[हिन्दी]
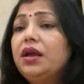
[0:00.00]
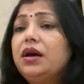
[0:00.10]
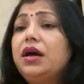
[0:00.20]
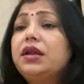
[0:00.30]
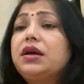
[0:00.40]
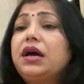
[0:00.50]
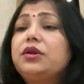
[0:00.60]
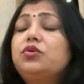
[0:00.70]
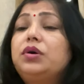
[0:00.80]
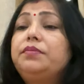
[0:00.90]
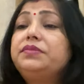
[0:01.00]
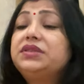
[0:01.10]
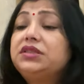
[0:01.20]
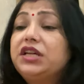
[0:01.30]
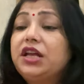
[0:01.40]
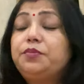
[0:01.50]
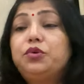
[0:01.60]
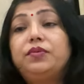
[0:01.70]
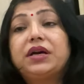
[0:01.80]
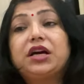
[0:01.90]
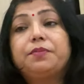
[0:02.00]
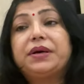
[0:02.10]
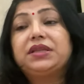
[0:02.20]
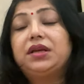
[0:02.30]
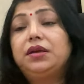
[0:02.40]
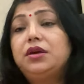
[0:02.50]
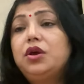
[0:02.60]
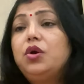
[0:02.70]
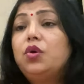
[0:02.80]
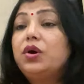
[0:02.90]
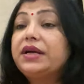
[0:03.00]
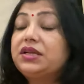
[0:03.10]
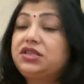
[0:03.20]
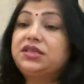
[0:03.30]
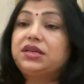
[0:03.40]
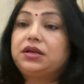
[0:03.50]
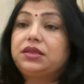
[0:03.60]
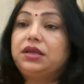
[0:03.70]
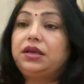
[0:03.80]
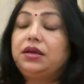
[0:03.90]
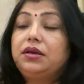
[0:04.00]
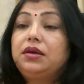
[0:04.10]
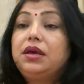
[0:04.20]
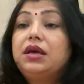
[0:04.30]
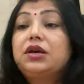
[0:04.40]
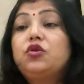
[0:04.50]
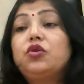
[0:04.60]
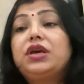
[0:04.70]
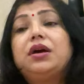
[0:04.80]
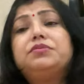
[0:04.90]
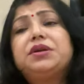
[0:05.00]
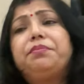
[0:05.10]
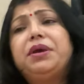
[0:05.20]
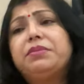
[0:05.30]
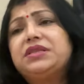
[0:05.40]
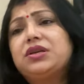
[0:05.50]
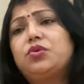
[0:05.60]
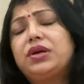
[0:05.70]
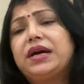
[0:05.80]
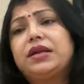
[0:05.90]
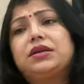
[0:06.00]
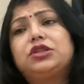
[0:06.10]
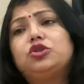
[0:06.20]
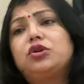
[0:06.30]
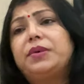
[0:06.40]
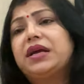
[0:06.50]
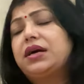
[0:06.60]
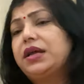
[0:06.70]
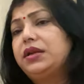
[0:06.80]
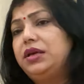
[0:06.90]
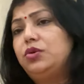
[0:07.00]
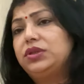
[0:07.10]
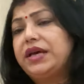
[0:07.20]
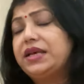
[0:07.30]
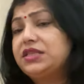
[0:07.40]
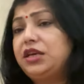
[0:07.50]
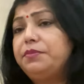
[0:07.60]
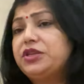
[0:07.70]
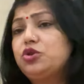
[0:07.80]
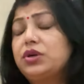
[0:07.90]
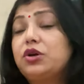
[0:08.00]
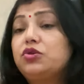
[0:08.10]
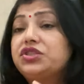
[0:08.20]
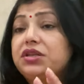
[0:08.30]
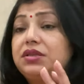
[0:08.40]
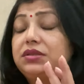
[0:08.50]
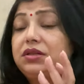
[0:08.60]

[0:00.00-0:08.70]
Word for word: हर कार्य को हम धैर्यपूर्वक कर पाते हैं और अच्छे से करते हैं क्योंकि हम जब बेमन से कोई कार्य करते हैं तो हमारा कार्य नहीं होता ऐसे ही बच्चों का कॉन्शन